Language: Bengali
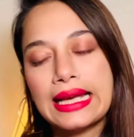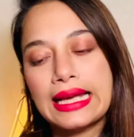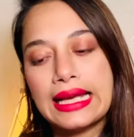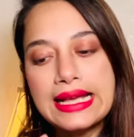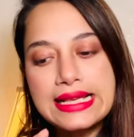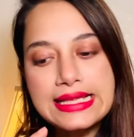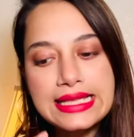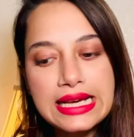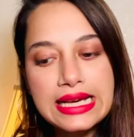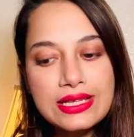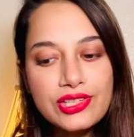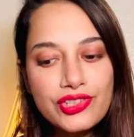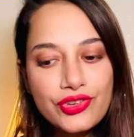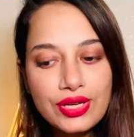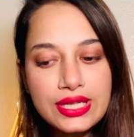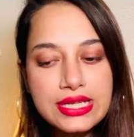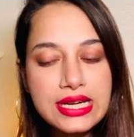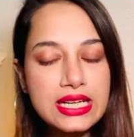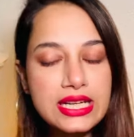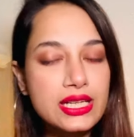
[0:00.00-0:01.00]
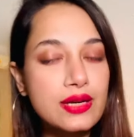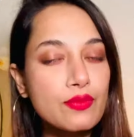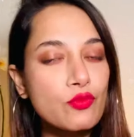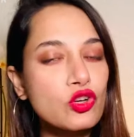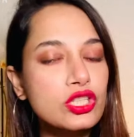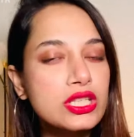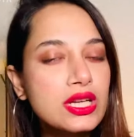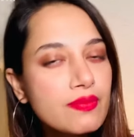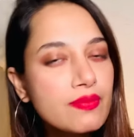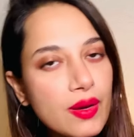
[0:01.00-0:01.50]
এই সানস্ক্রিনটার একটা
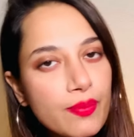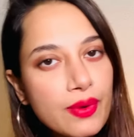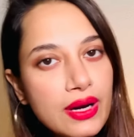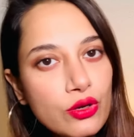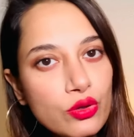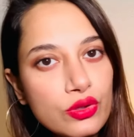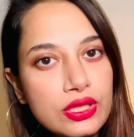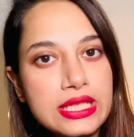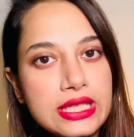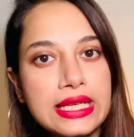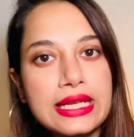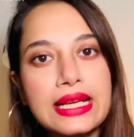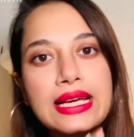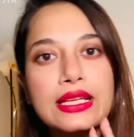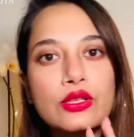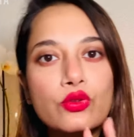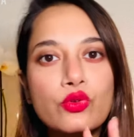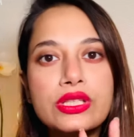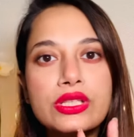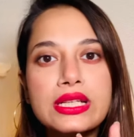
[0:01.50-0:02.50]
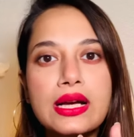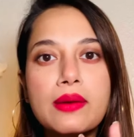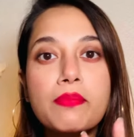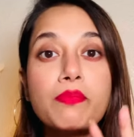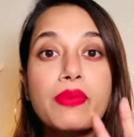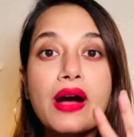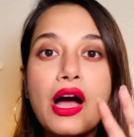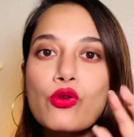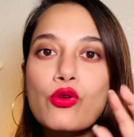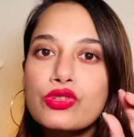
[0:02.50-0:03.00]
মজার ব্যাপার হচ্ছে এখানে দুইটা
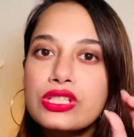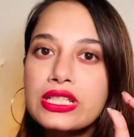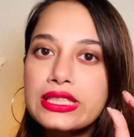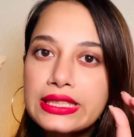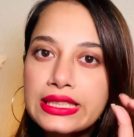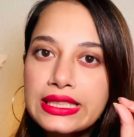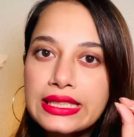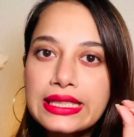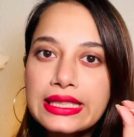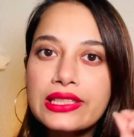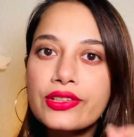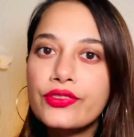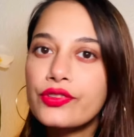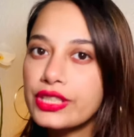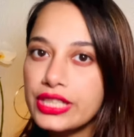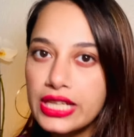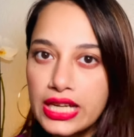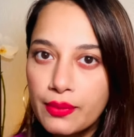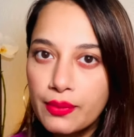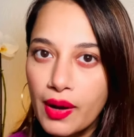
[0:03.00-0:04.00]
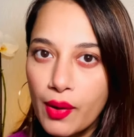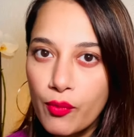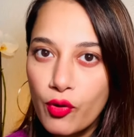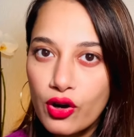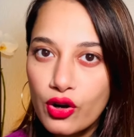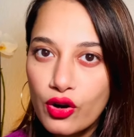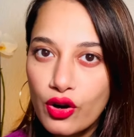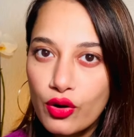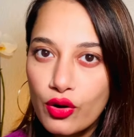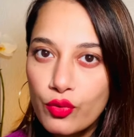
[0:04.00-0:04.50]
পাউডারি ইনগ্রিডিয়েন্ট
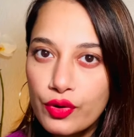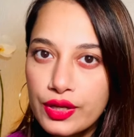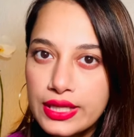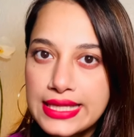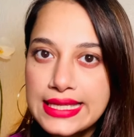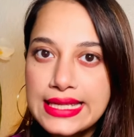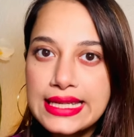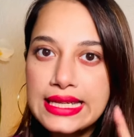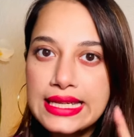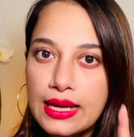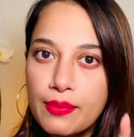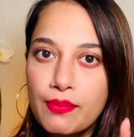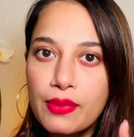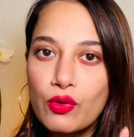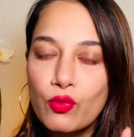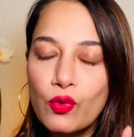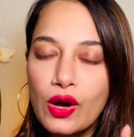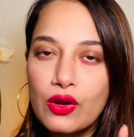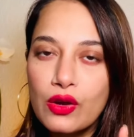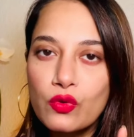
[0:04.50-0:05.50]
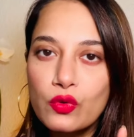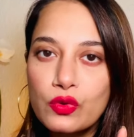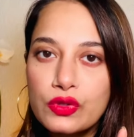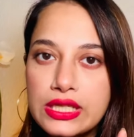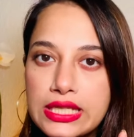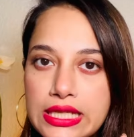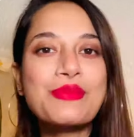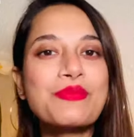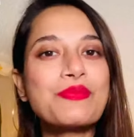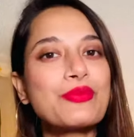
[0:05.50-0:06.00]
ব্যবহার করা হয়েছে নাম্বার ওয়ান
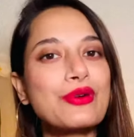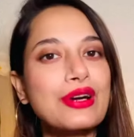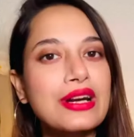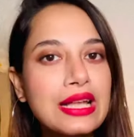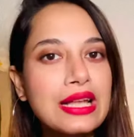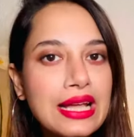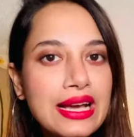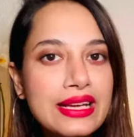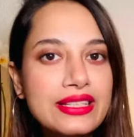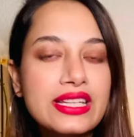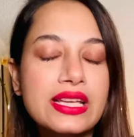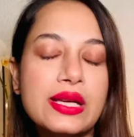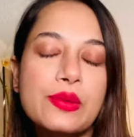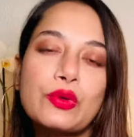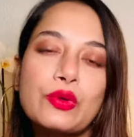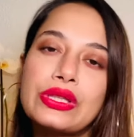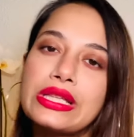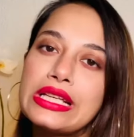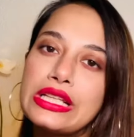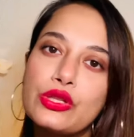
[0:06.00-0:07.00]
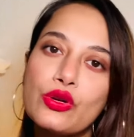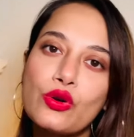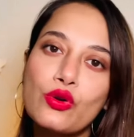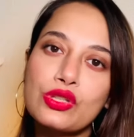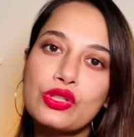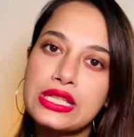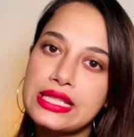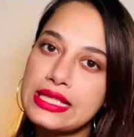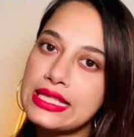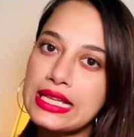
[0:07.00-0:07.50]
হচ্ছে পারলাইট এবং দ্বিতীয়
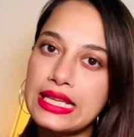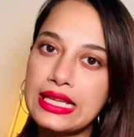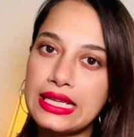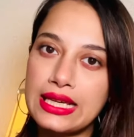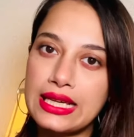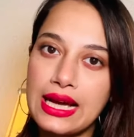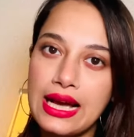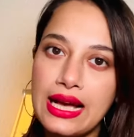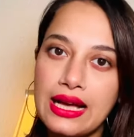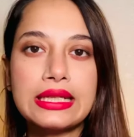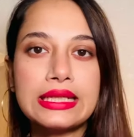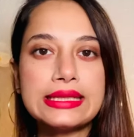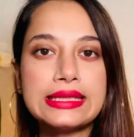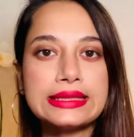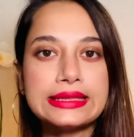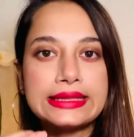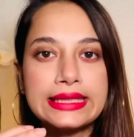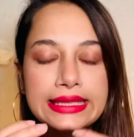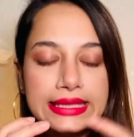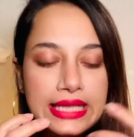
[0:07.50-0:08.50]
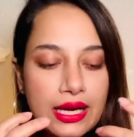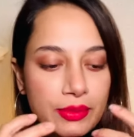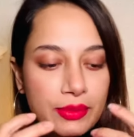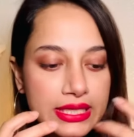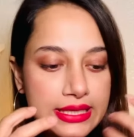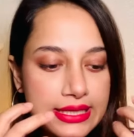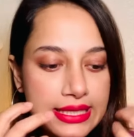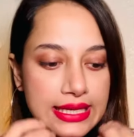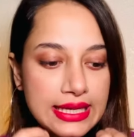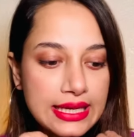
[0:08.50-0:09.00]
হচ্ছে সিলিকা যেটা
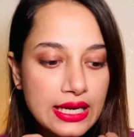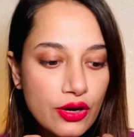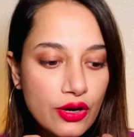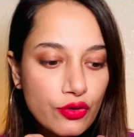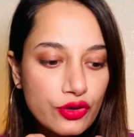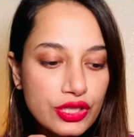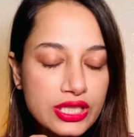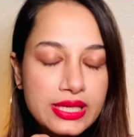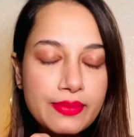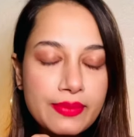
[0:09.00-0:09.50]
আমাদের স্কিনের ওই যে